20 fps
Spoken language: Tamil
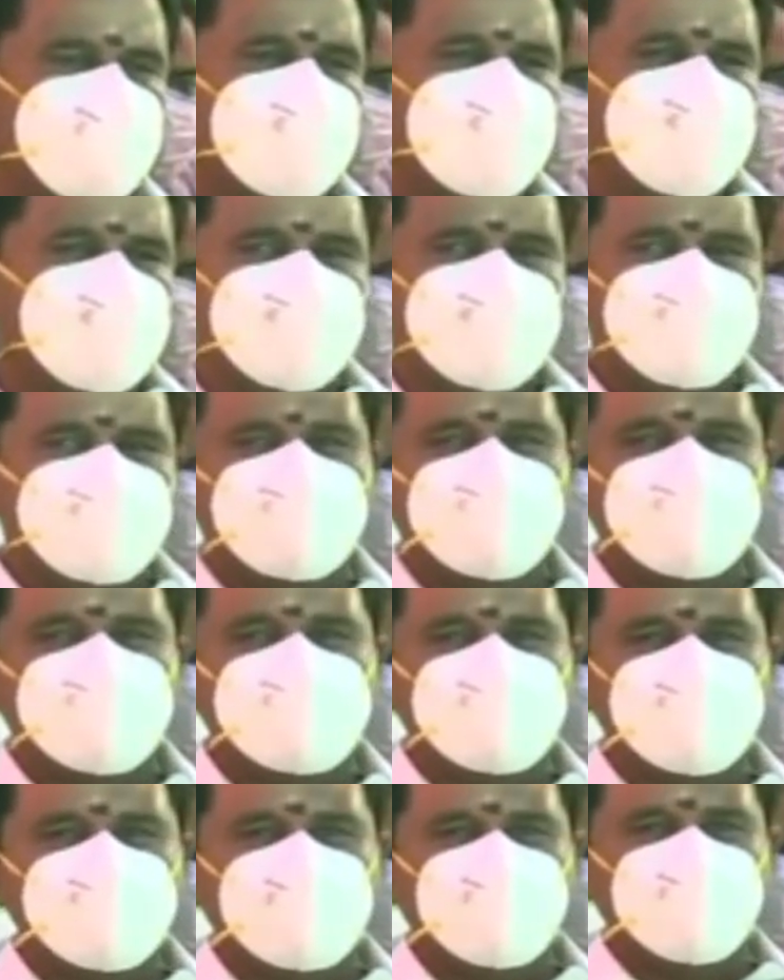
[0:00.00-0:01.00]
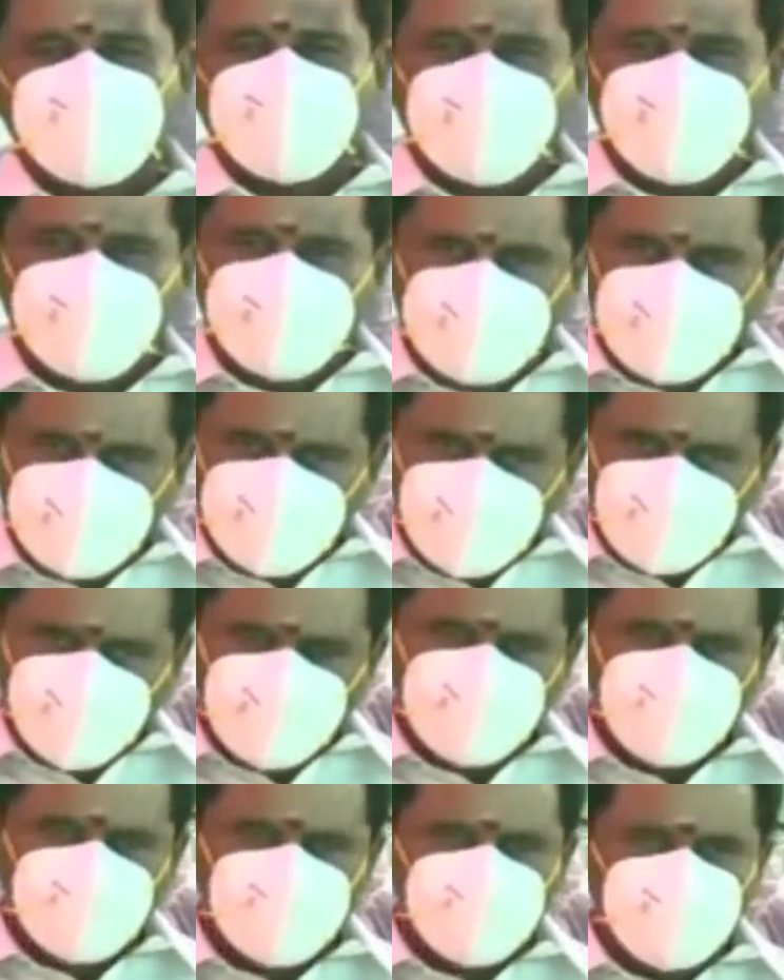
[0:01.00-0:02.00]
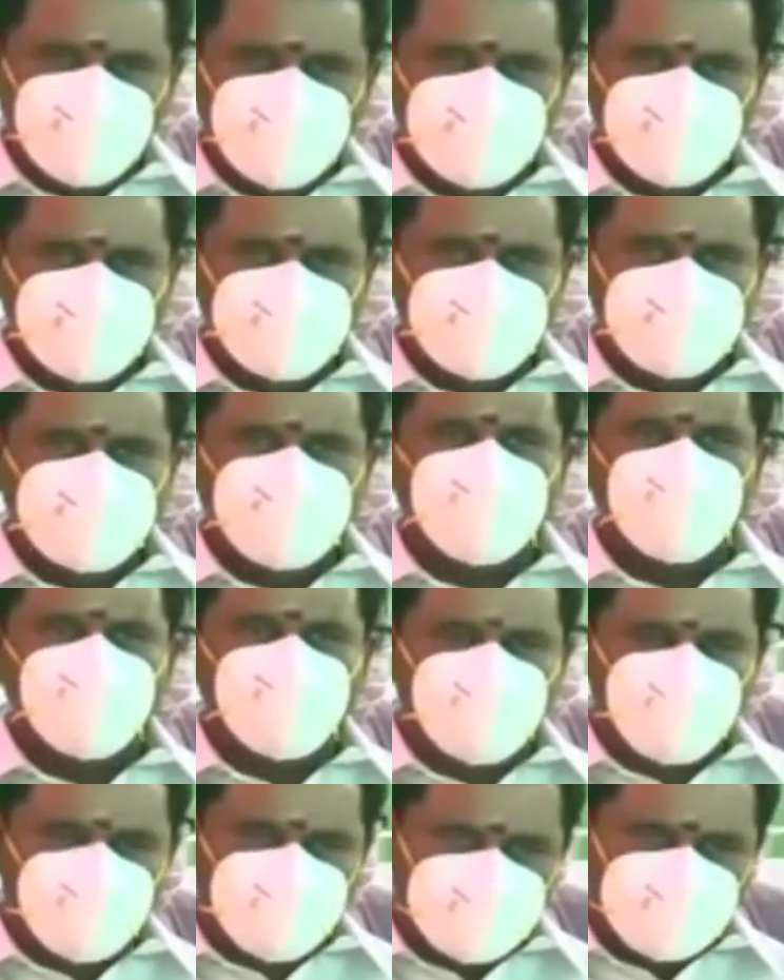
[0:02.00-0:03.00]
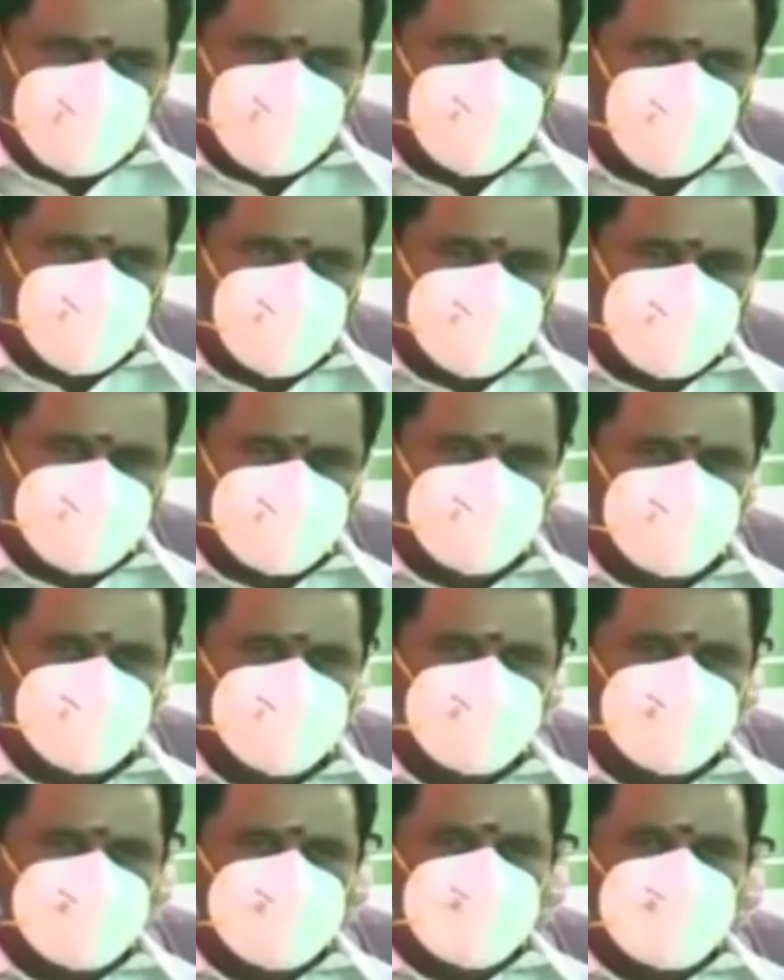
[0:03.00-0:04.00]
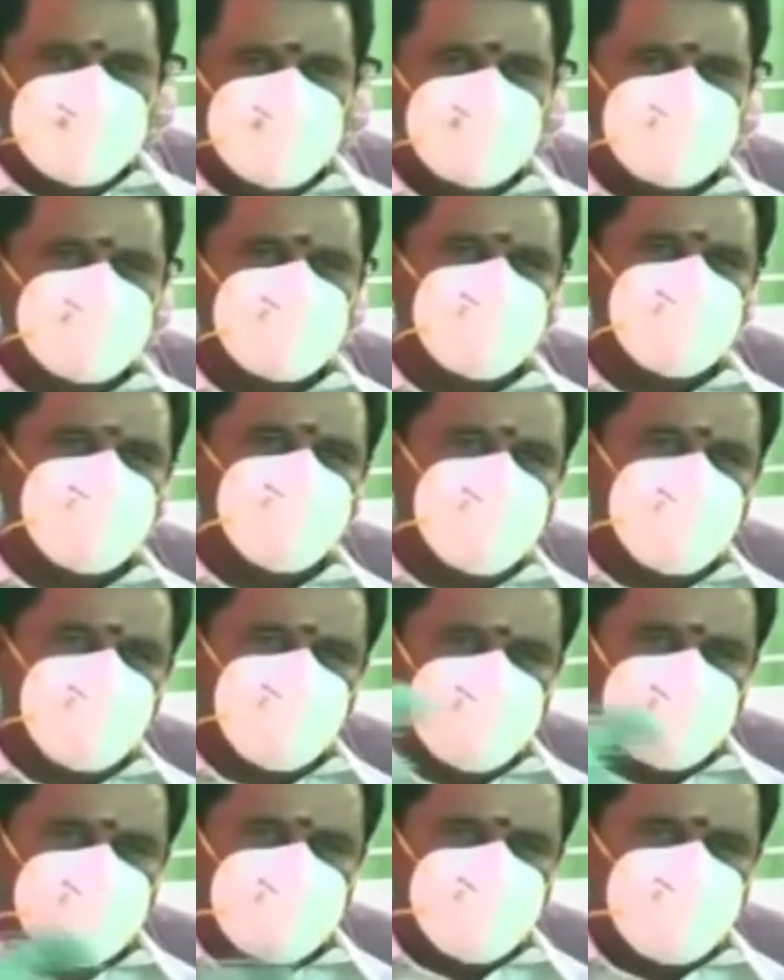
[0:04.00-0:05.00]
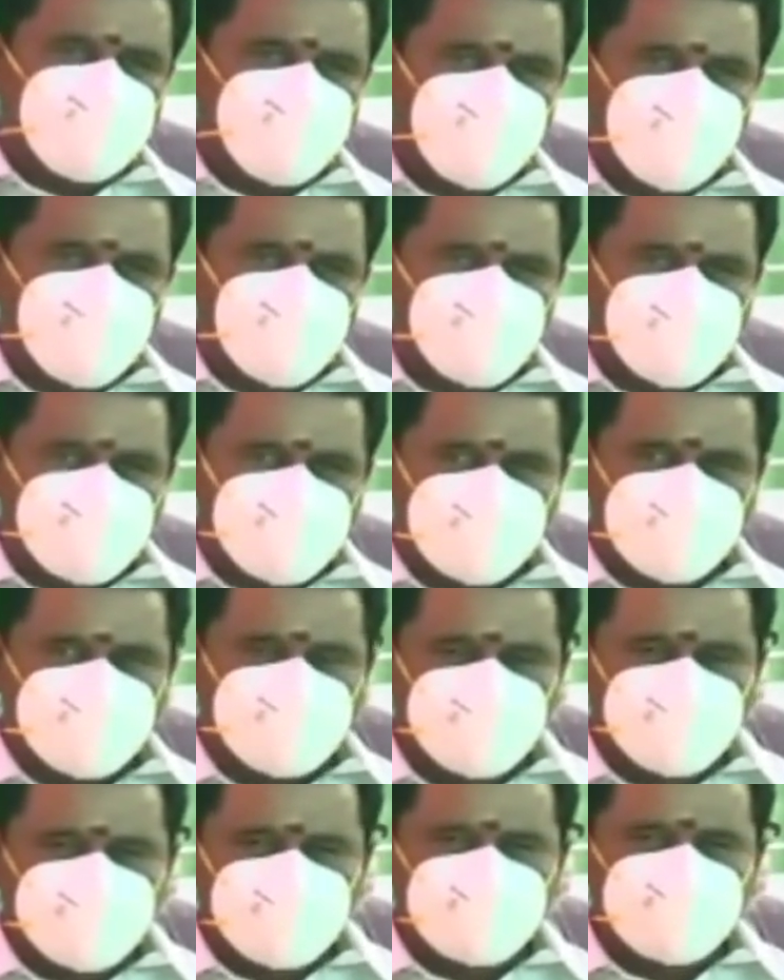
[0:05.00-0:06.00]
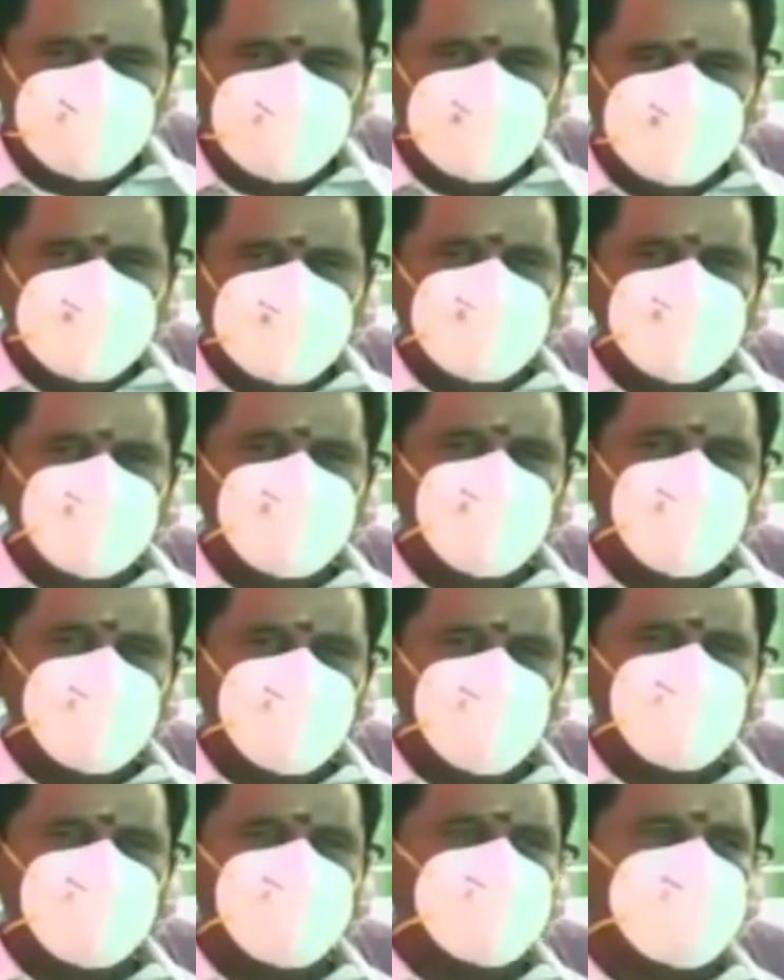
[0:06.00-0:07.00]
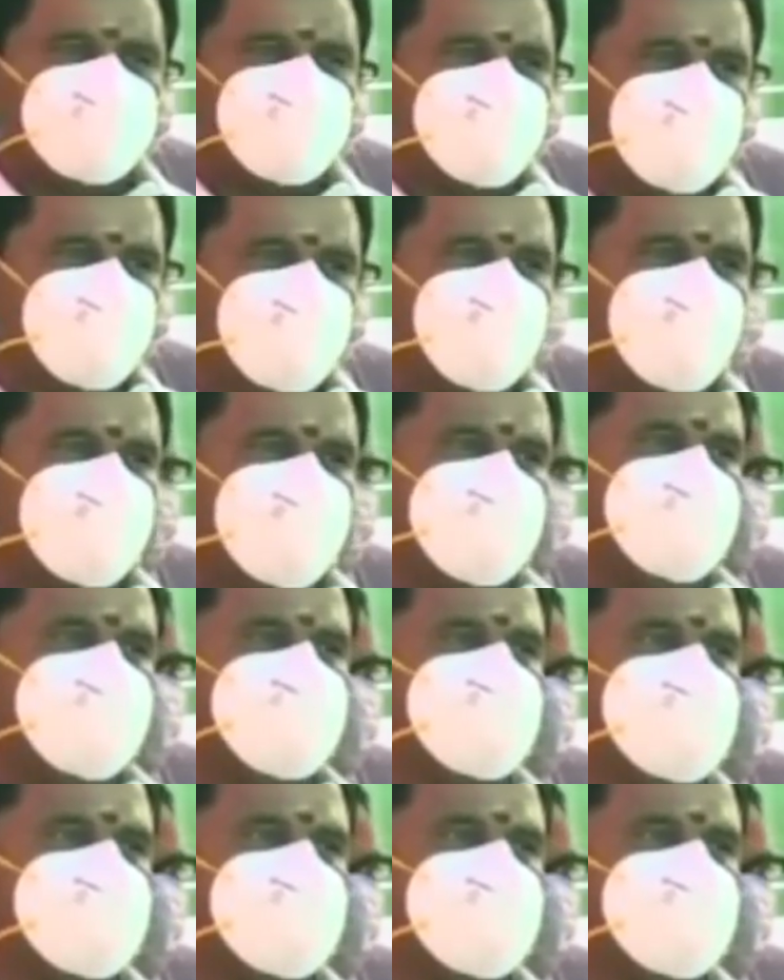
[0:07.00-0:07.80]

நடைமுறைப்படுத்தப்படும் என்றும் அமைச்சர் காமராஜ் தெரிவித்தார் அந்த பயோமெட்ரிக் க்யூஎஸ் பயோமெட்ரிக் பதிவுகளை